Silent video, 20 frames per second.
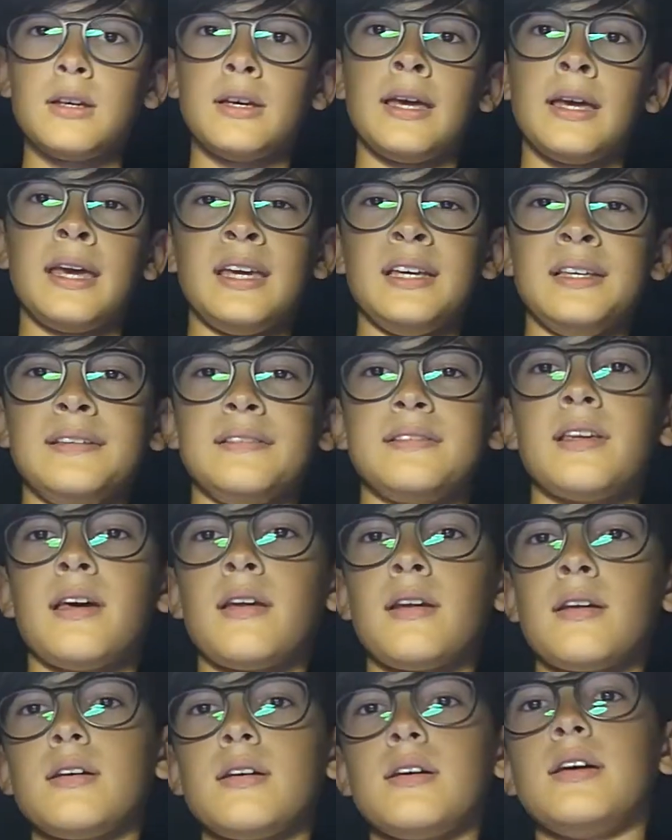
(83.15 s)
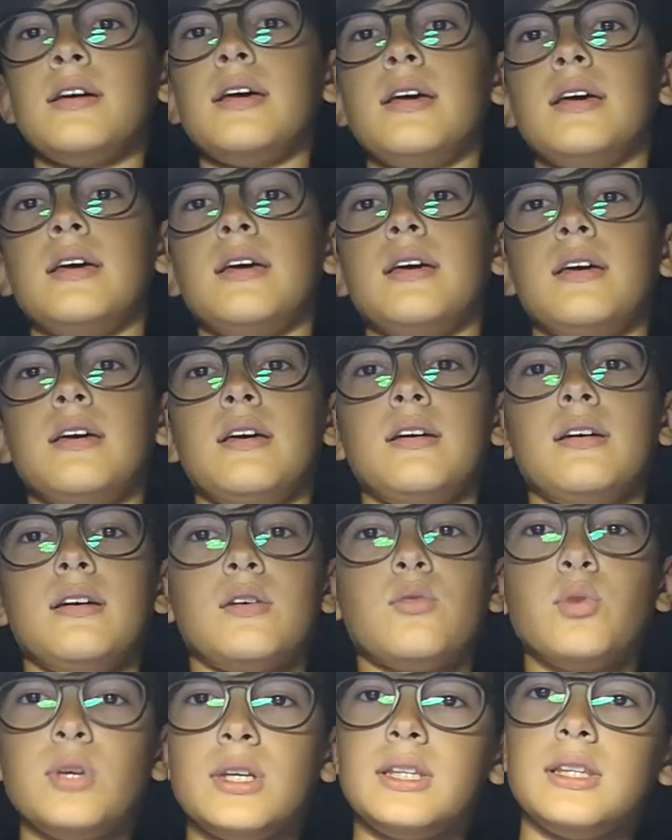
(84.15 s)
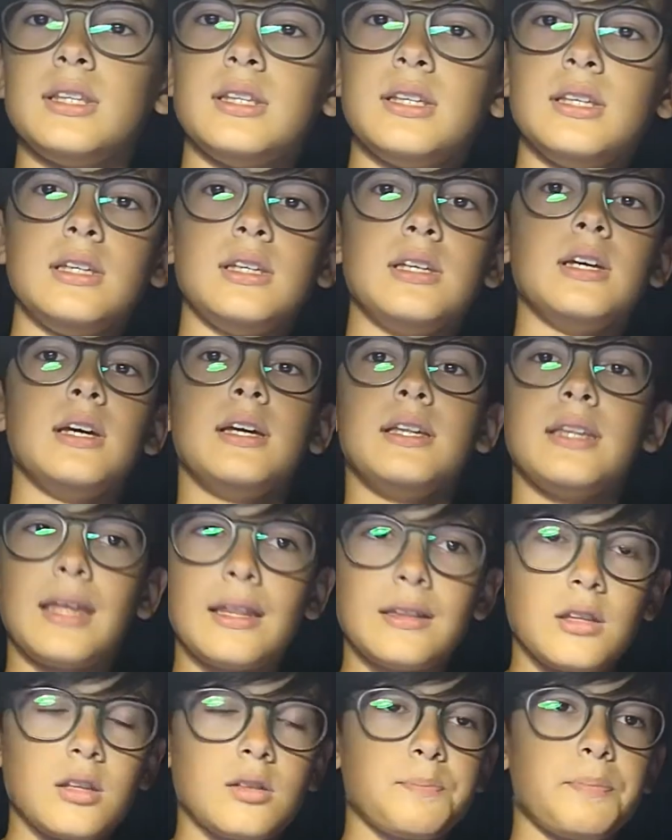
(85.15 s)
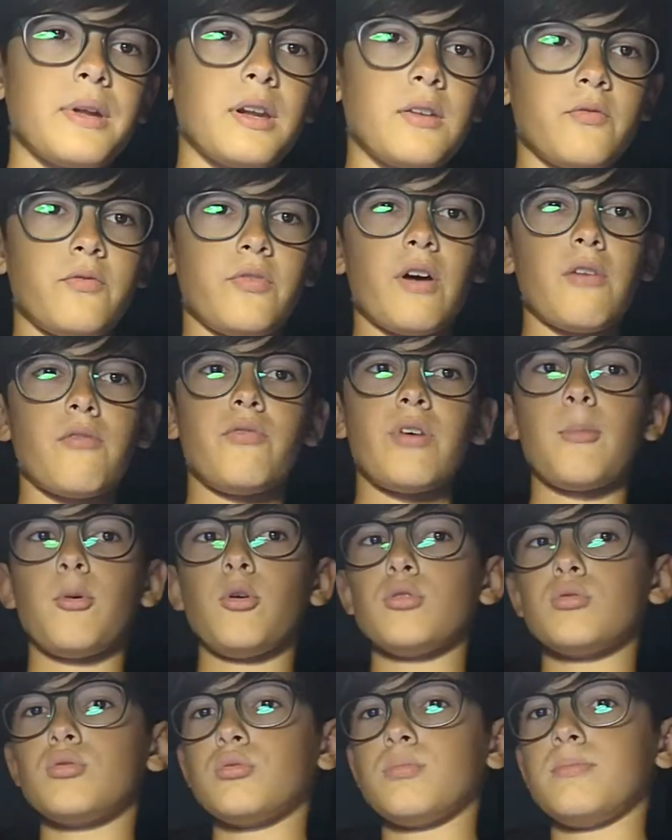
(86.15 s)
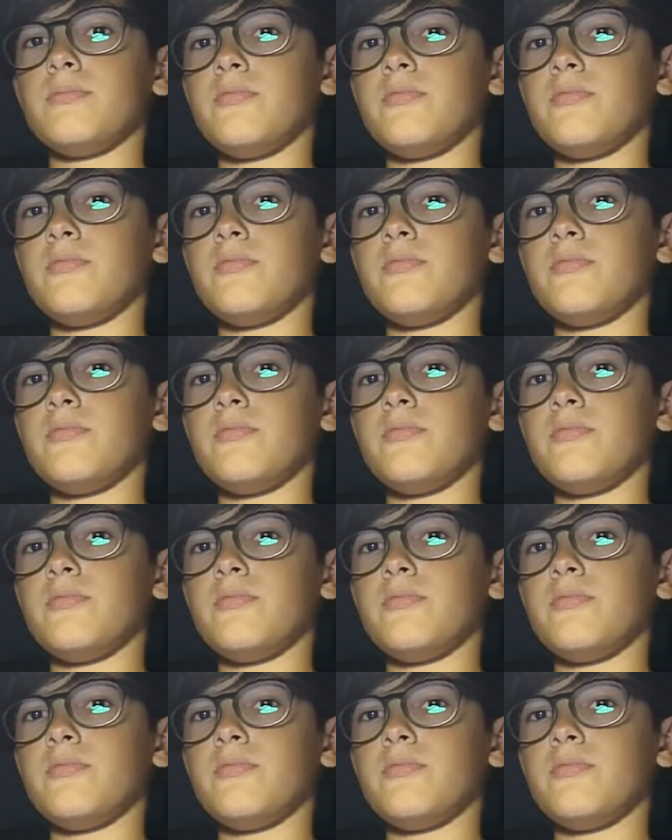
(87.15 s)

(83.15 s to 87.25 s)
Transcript: e Inter eh, quindi niente, per, va, va, molto,